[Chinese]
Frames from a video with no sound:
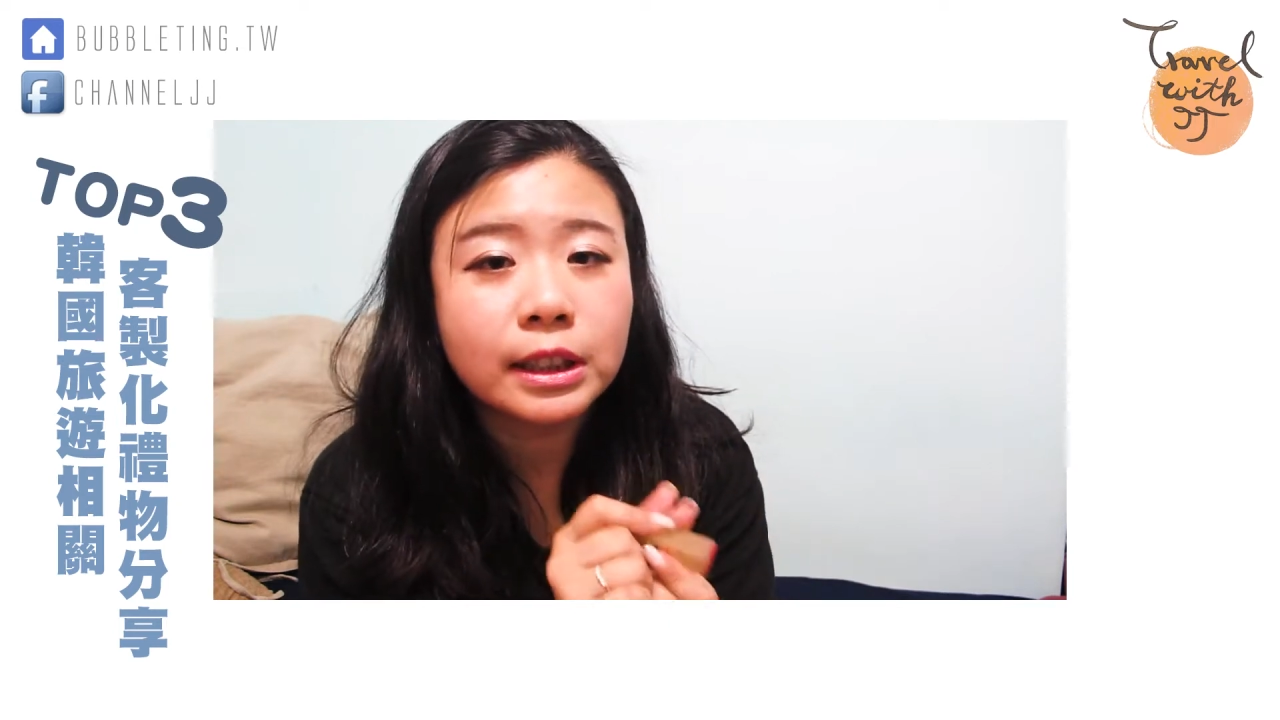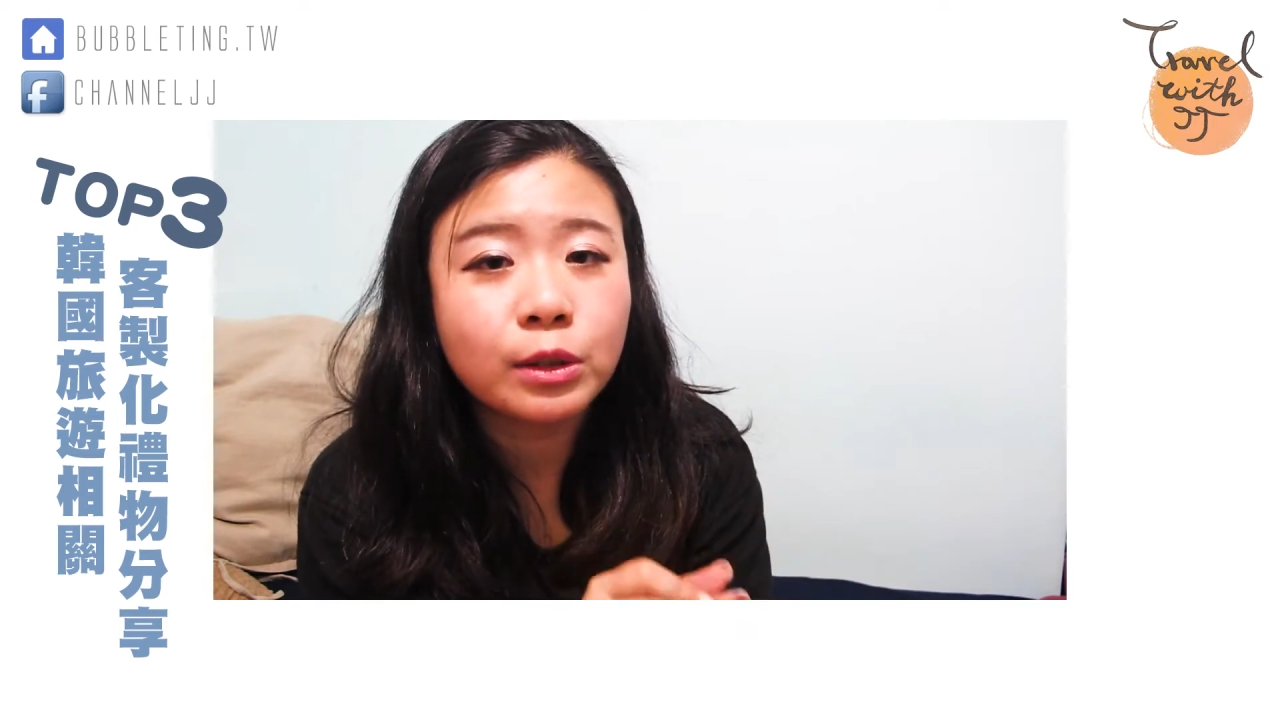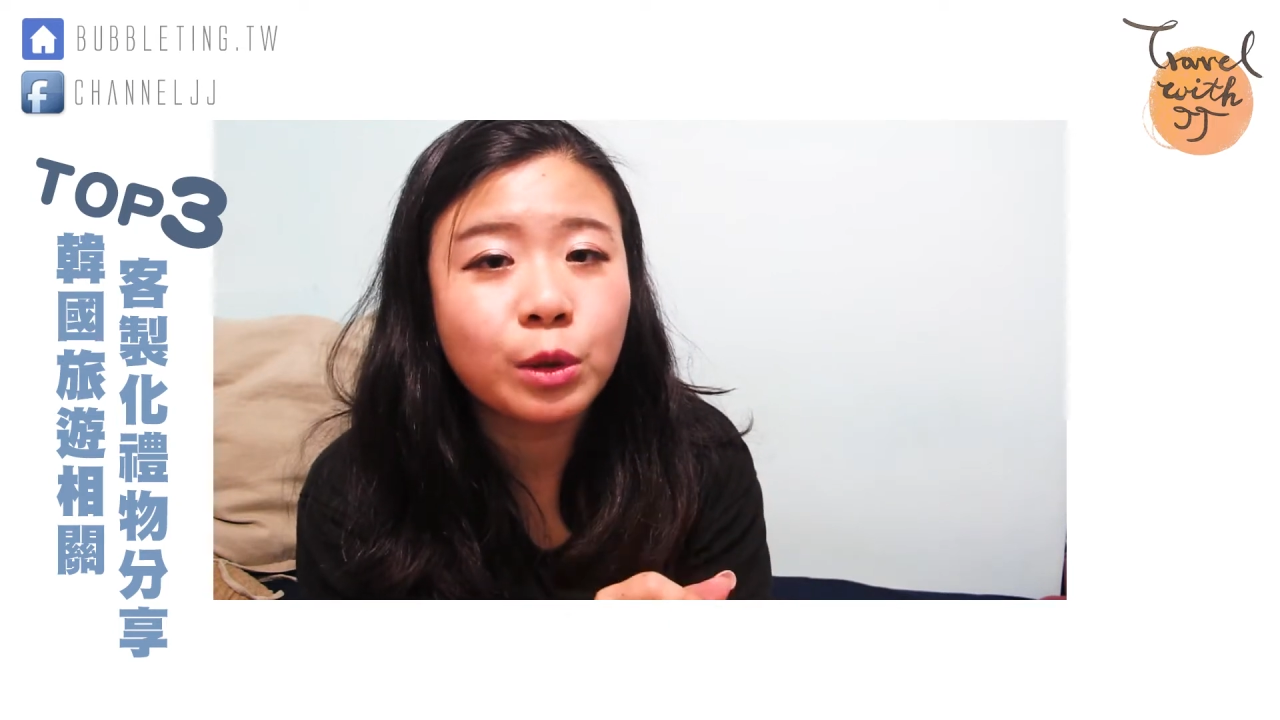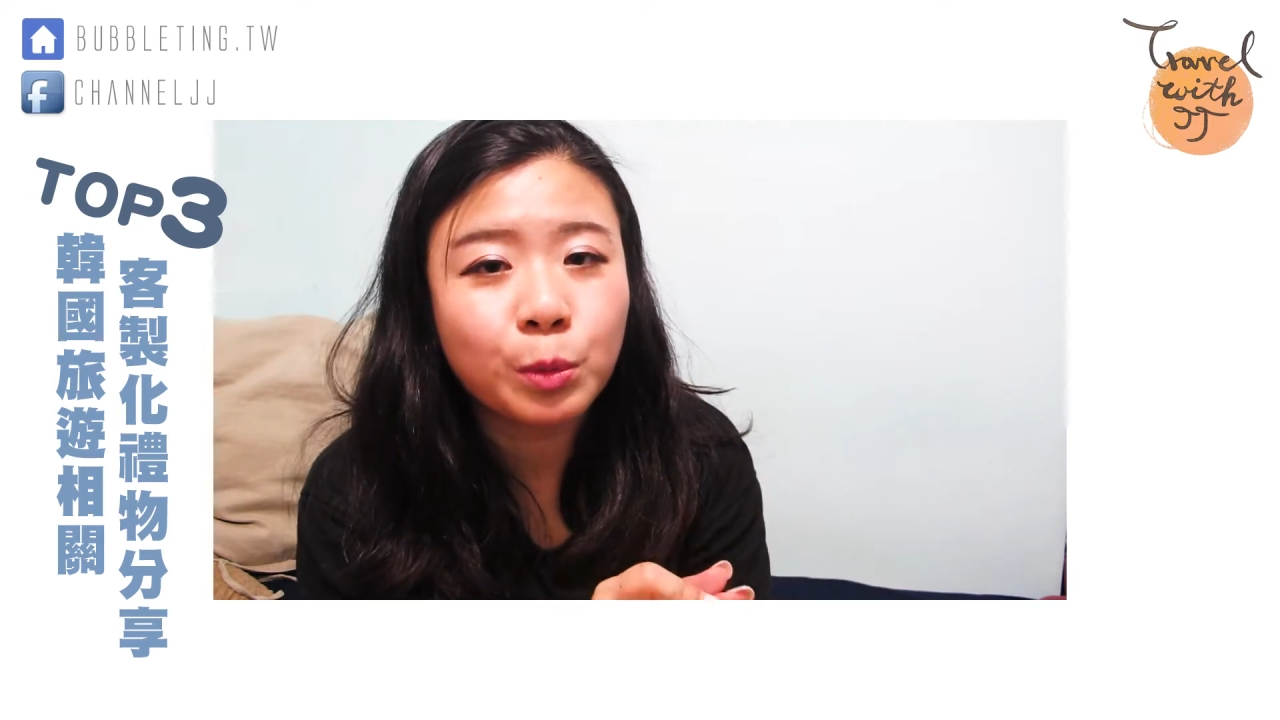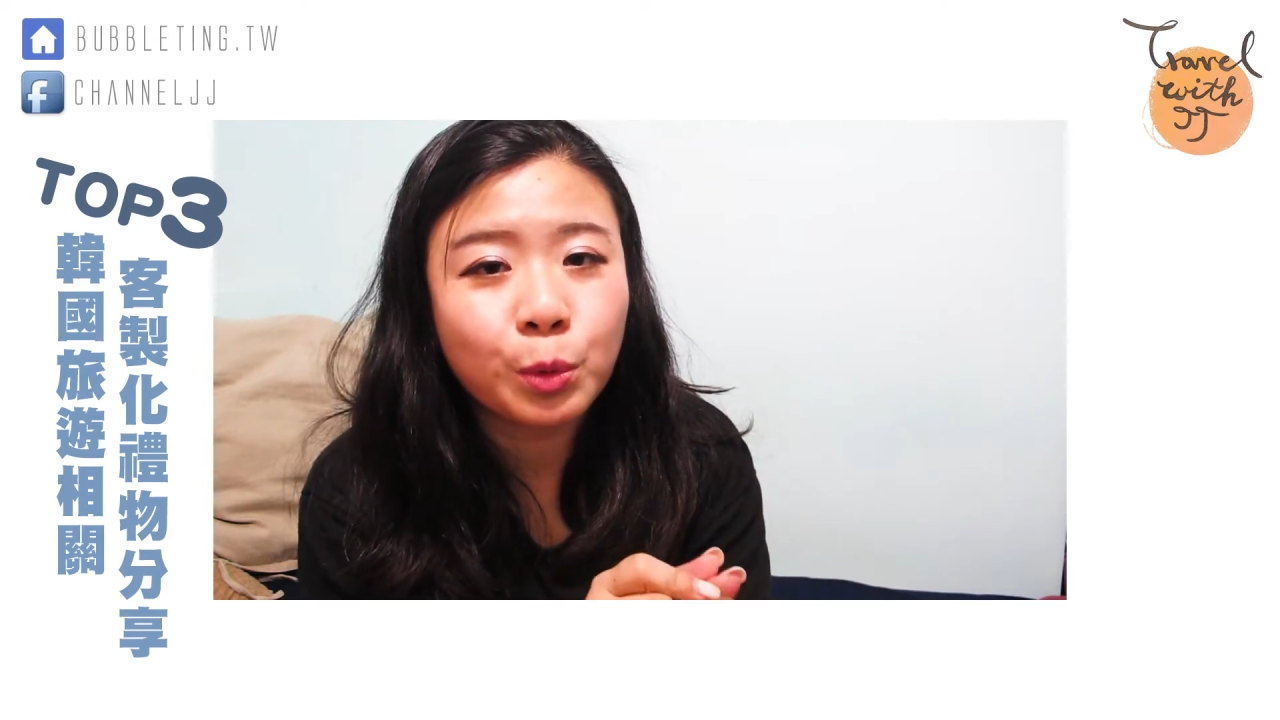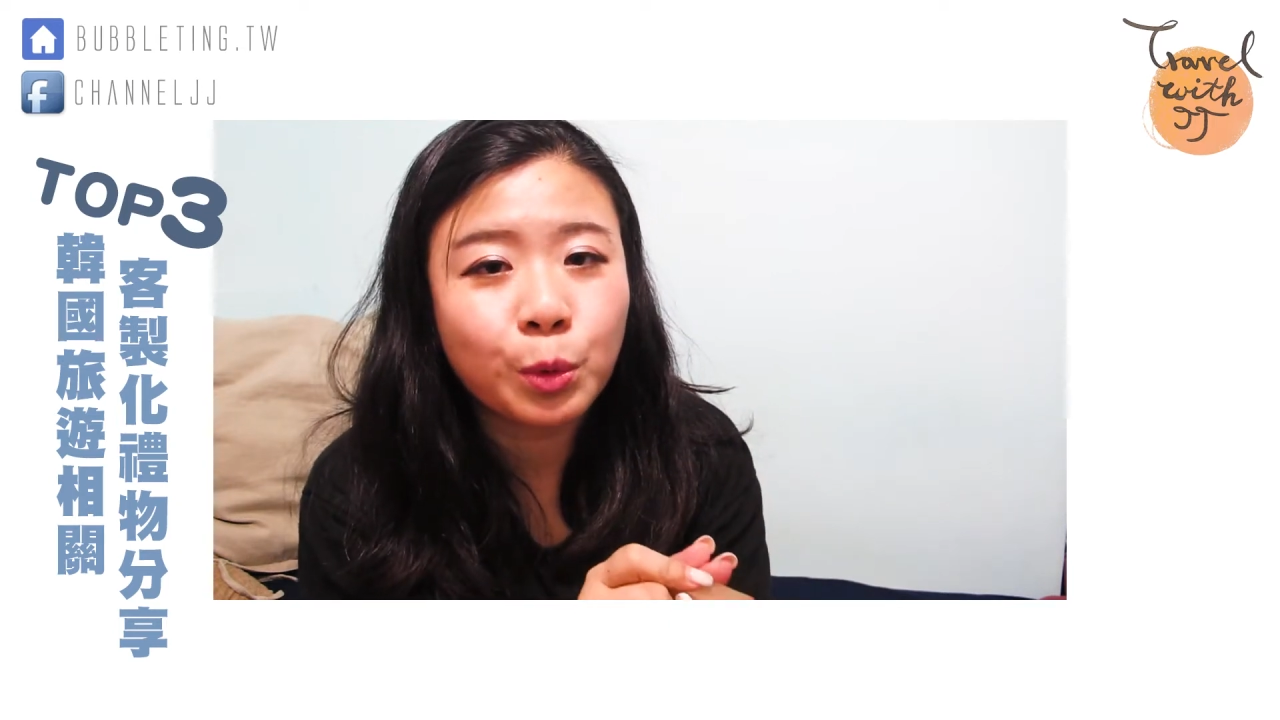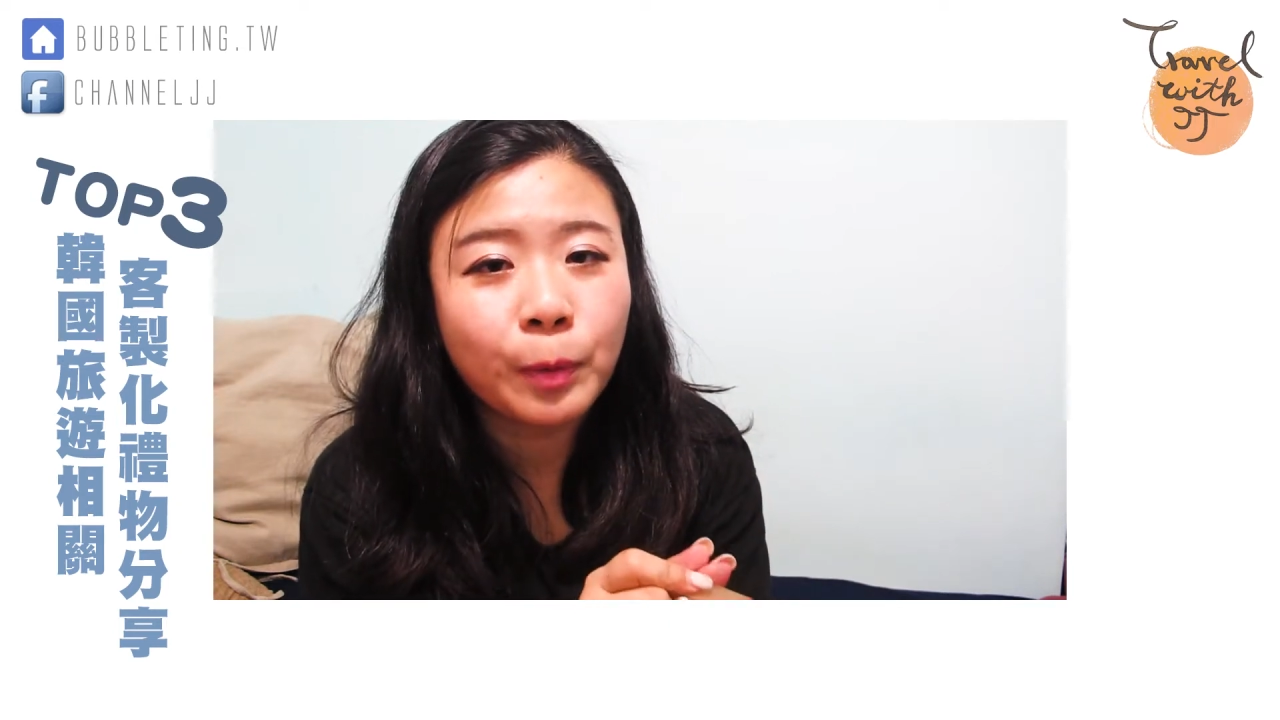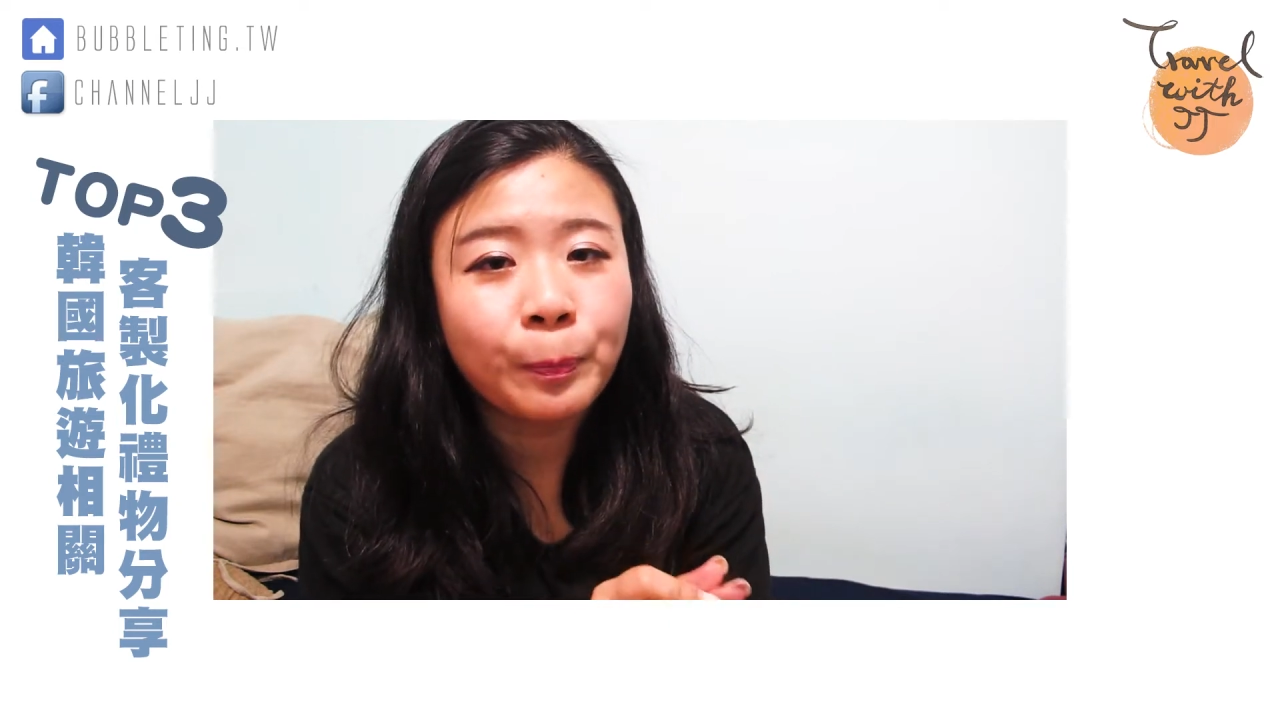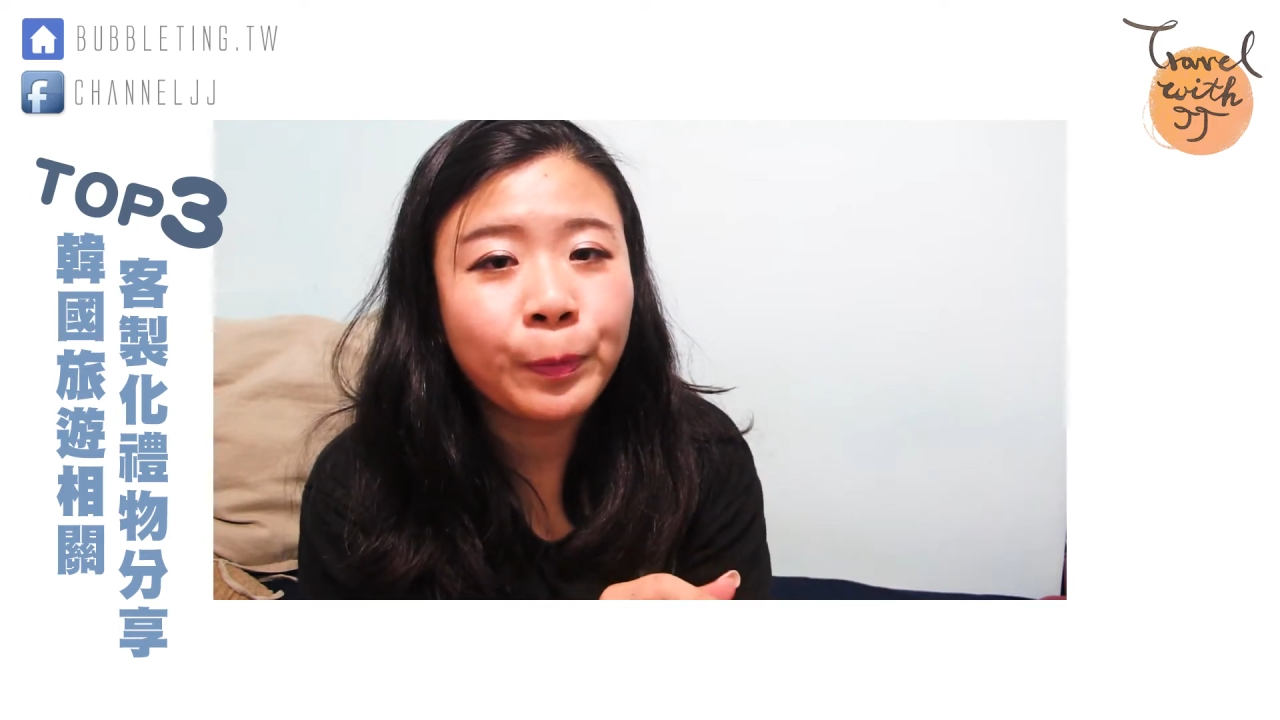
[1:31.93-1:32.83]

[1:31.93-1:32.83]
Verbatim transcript: 字，对不对？